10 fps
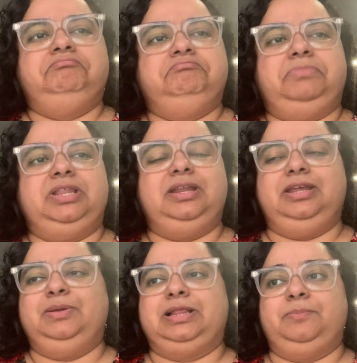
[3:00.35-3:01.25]
पता
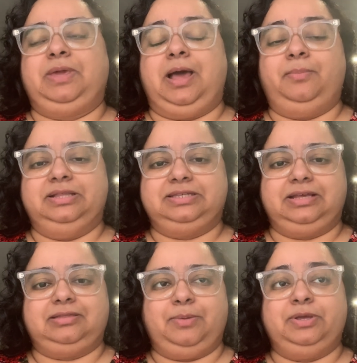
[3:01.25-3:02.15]
नहीं मतलब क्या
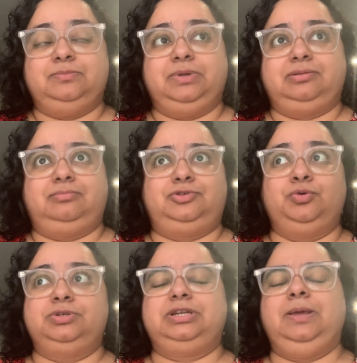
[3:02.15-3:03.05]
मानसिकता है मैं
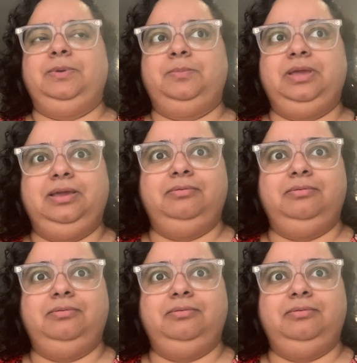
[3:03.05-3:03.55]
सोचने में भी